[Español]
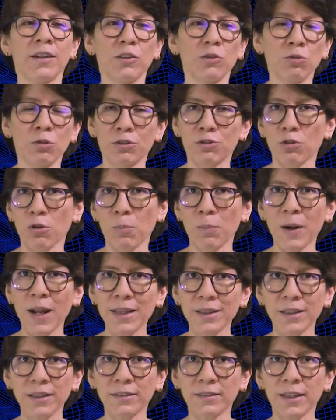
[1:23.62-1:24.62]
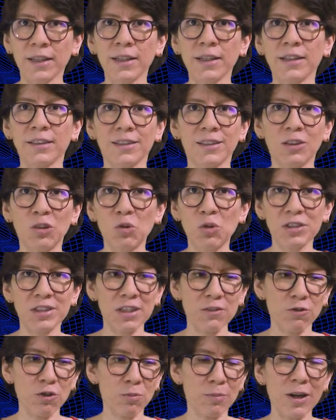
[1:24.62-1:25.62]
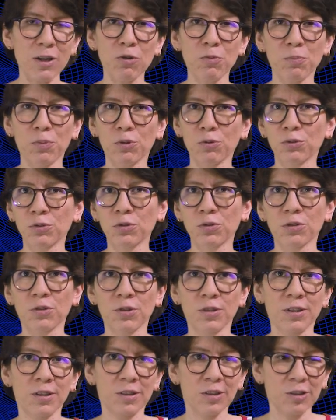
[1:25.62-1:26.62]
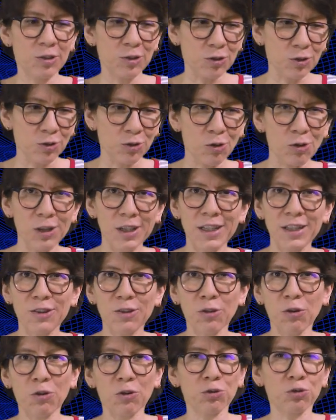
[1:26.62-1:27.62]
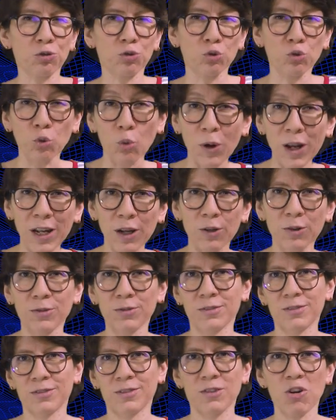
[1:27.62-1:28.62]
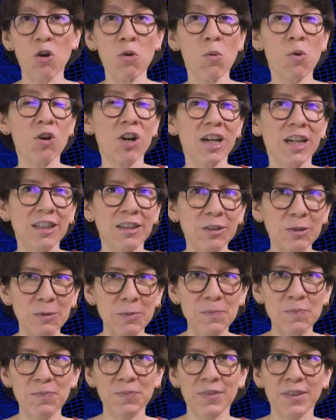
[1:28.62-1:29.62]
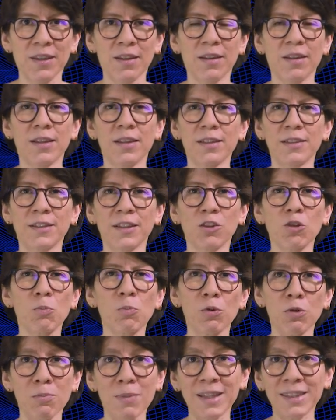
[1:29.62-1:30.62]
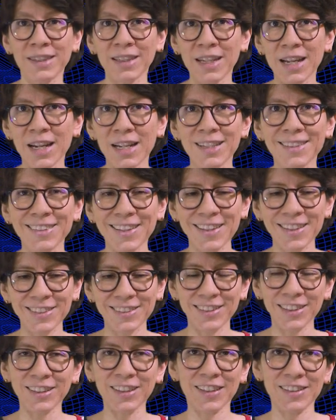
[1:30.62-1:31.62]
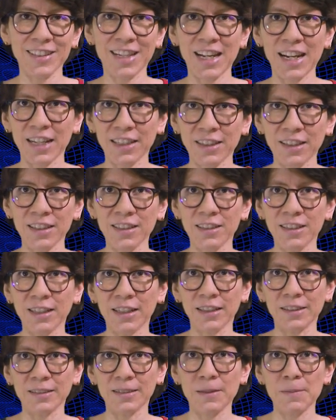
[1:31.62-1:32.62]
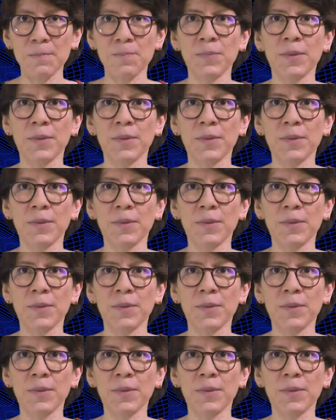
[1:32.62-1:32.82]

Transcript: Nuestro planeta no está formado por un sólido suelo homogéneo, sino por materiales de distintas características.